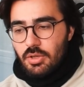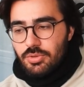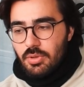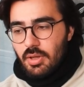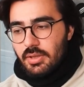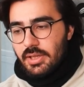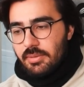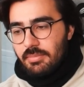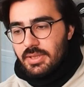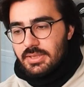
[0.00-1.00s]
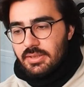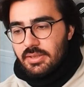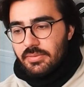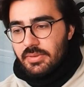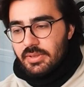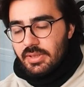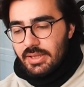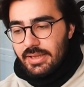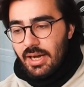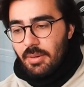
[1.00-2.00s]
Şu anda Elon Musk'ın Twitter'da
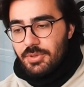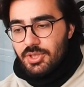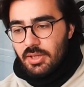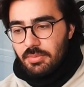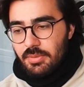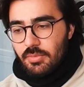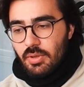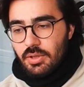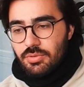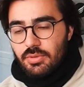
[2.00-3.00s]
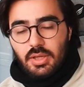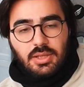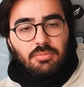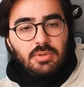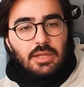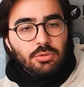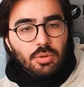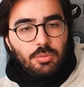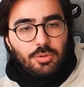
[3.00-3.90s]
ne yapacağını bilmiyorlar. Çünkü adam random